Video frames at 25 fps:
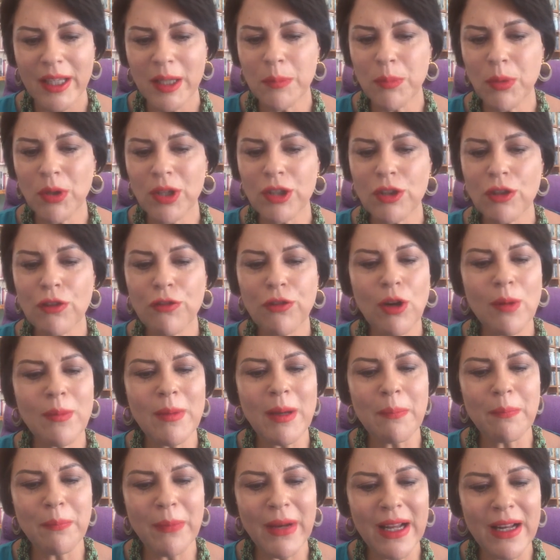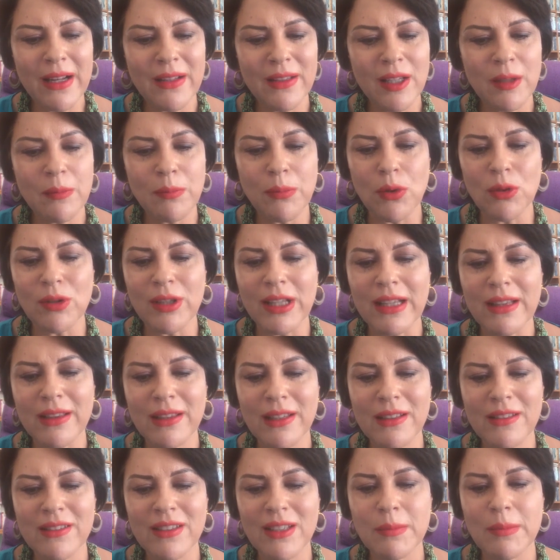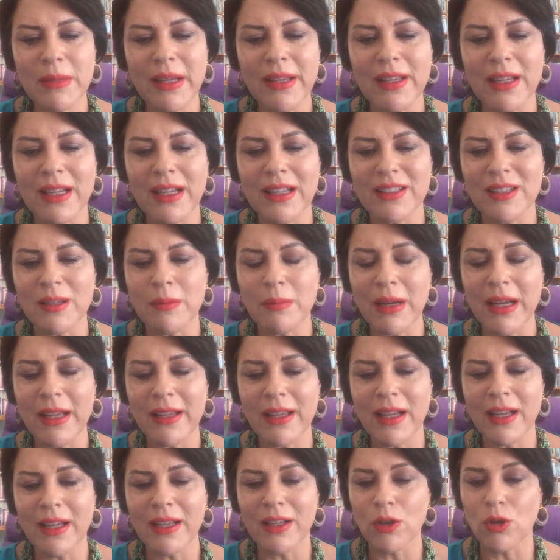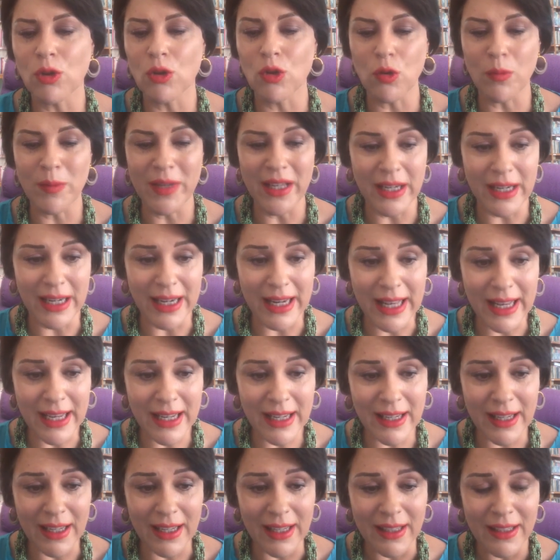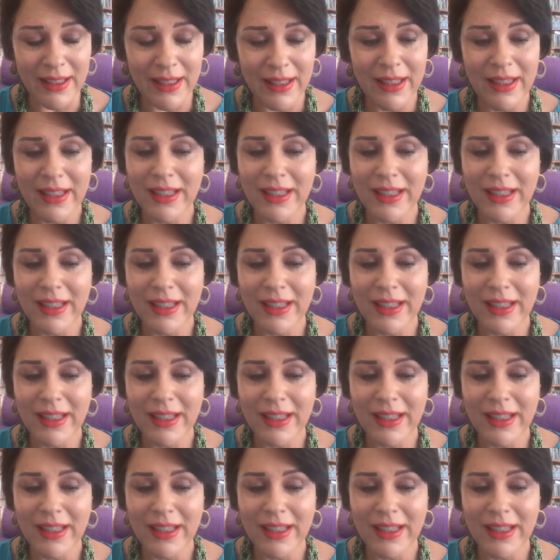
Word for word: y por ello forman parte importantísima de la llamada economía naranja